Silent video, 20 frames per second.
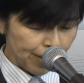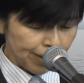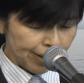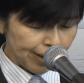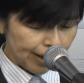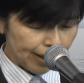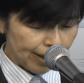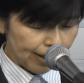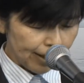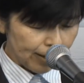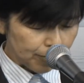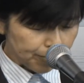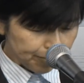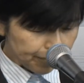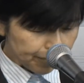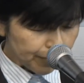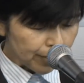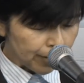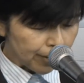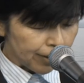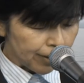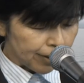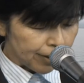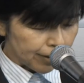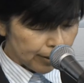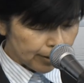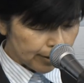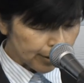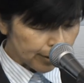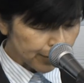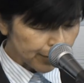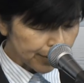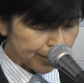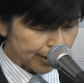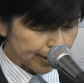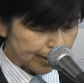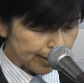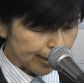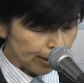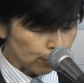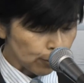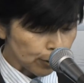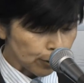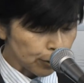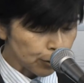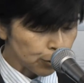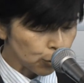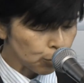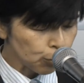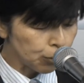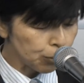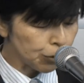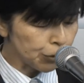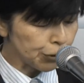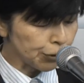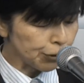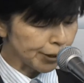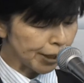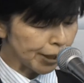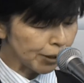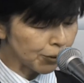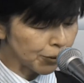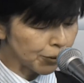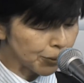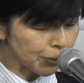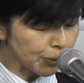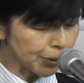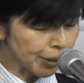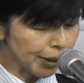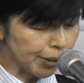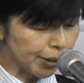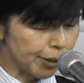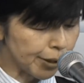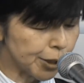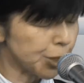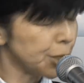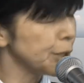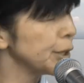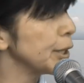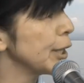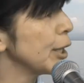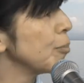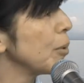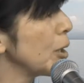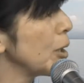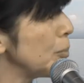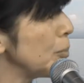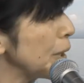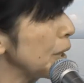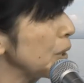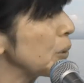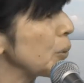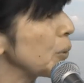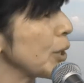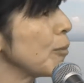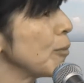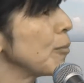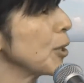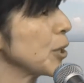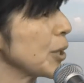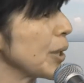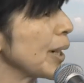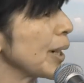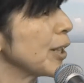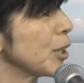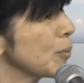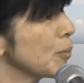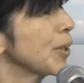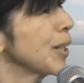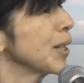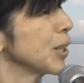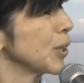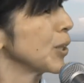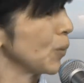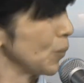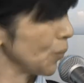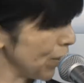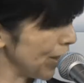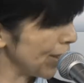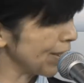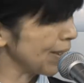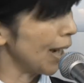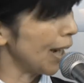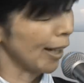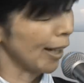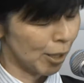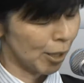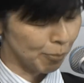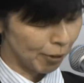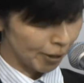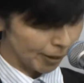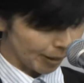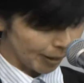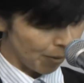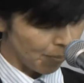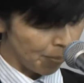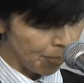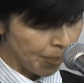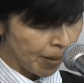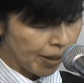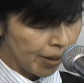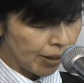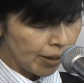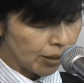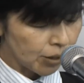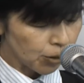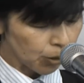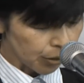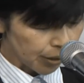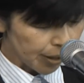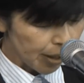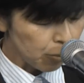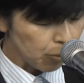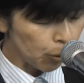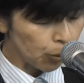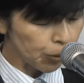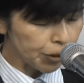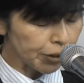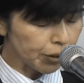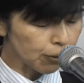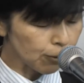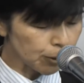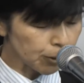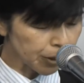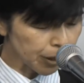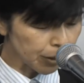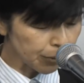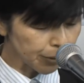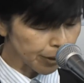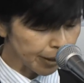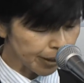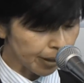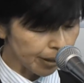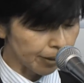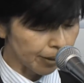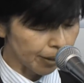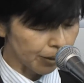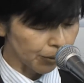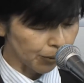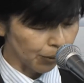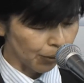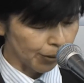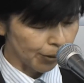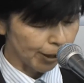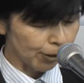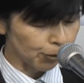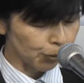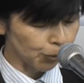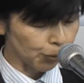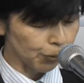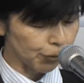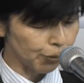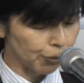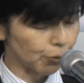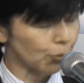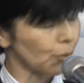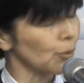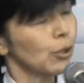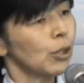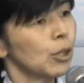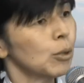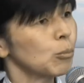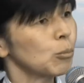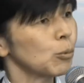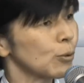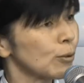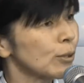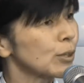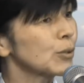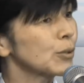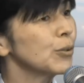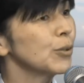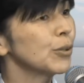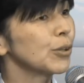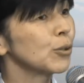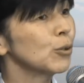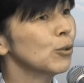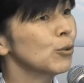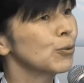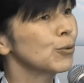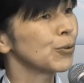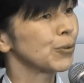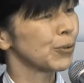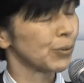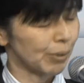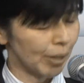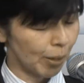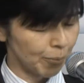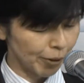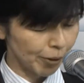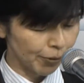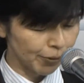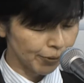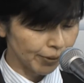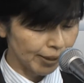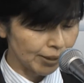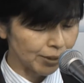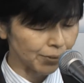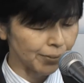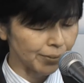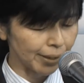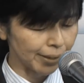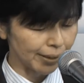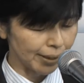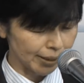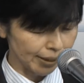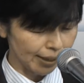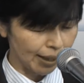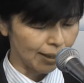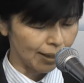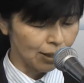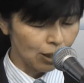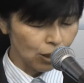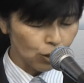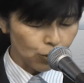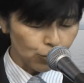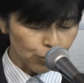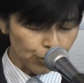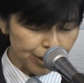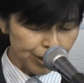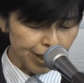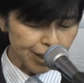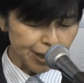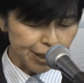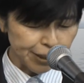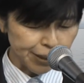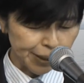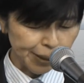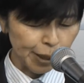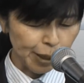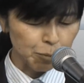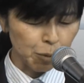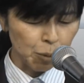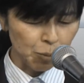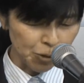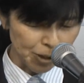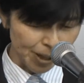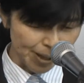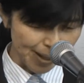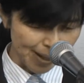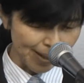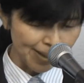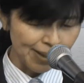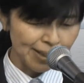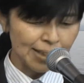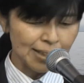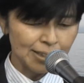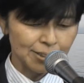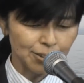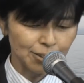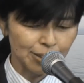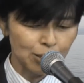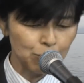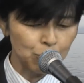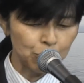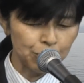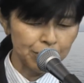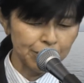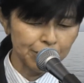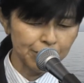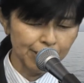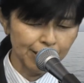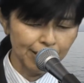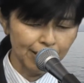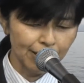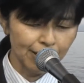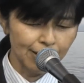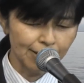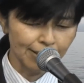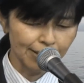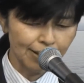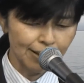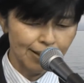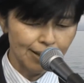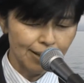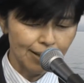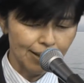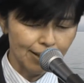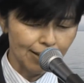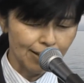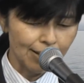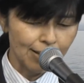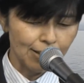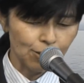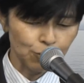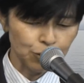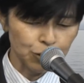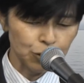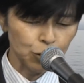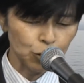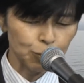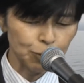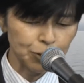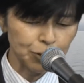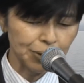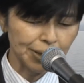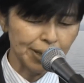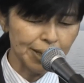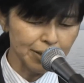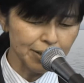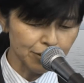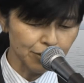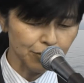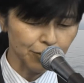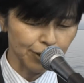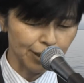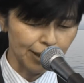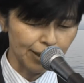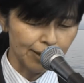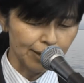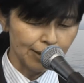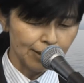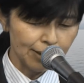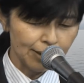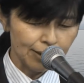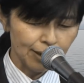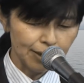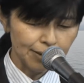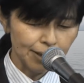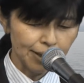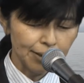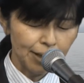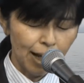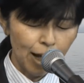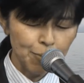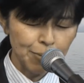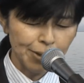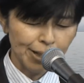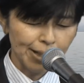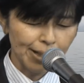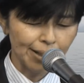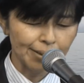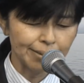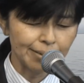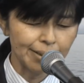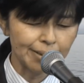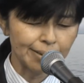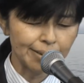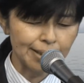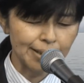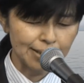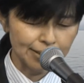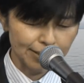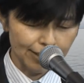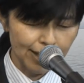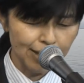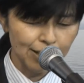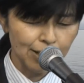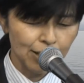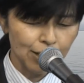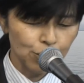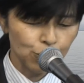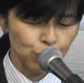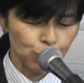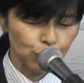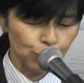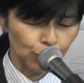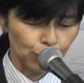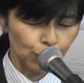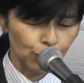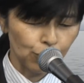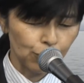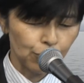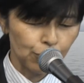えー、実はですね午前中のプールの最後の方に12滴パラパラっときましたがでも大したことなく上ましたそしてボーリングをしている時になんと聞くところによるとものすごい豪雨のような雨が降ったそうなんですが屋内にいたから守られそしてボーリングから、えー、個人の場所へ帰る時だんだん雨が上がっていってですね夜の